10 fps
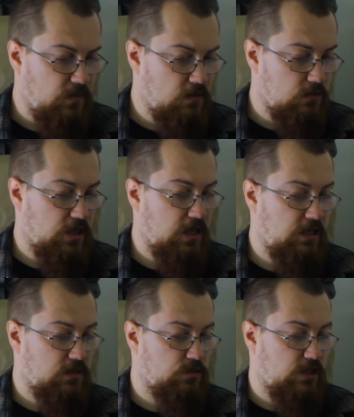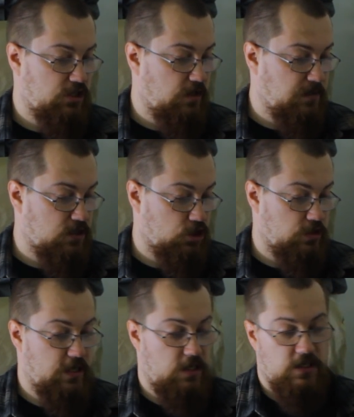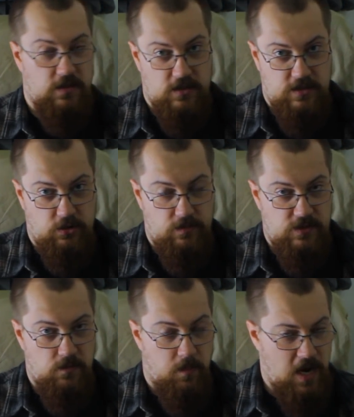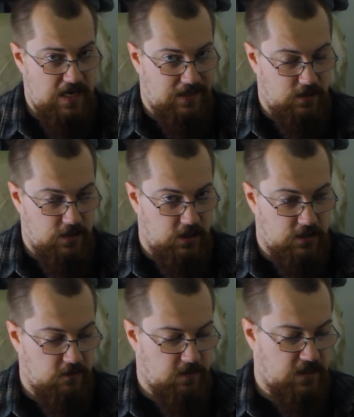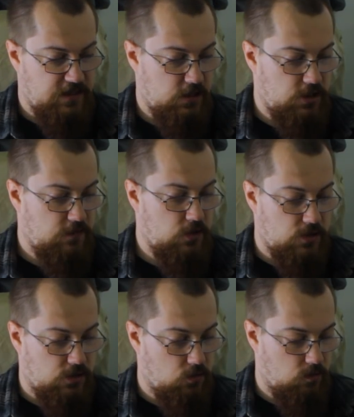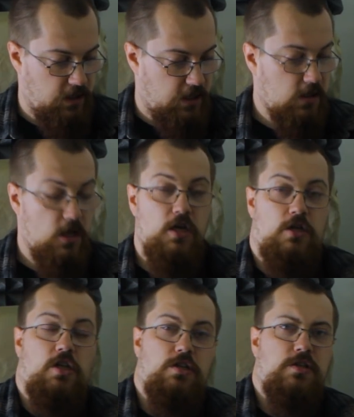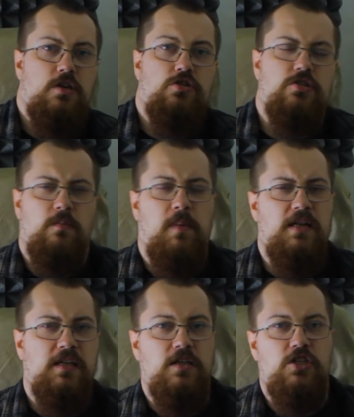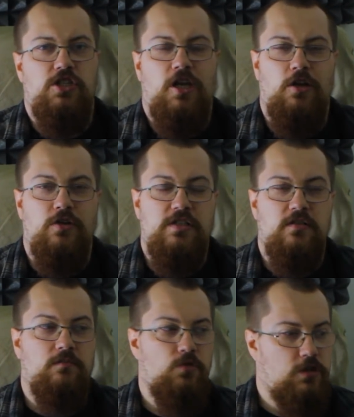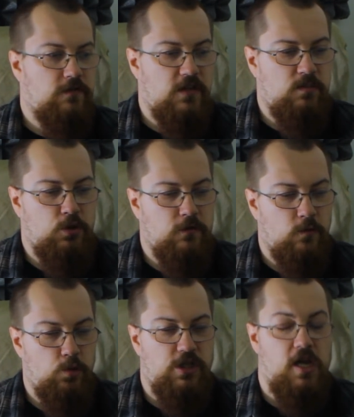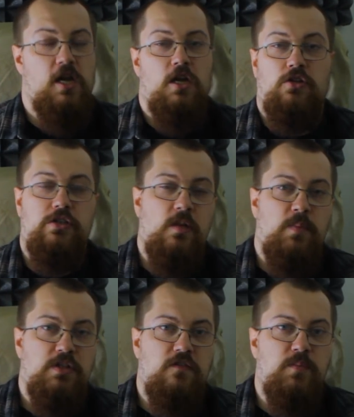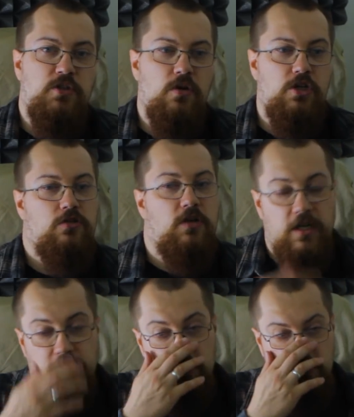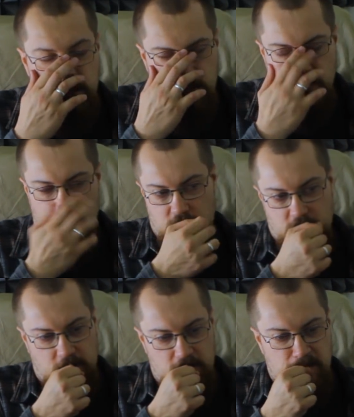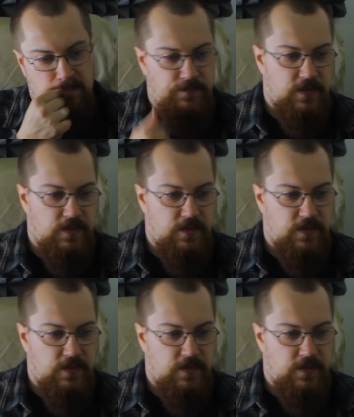Вот. И тут, значит, написано, что средняя э, стоимость банки энергетика в магазине 90 рублей. Я не знаю, что за банки они считали, но если, может, в азбуке вкуса, но если пойти в пятерочку, конечно, есть э, какие-нибудь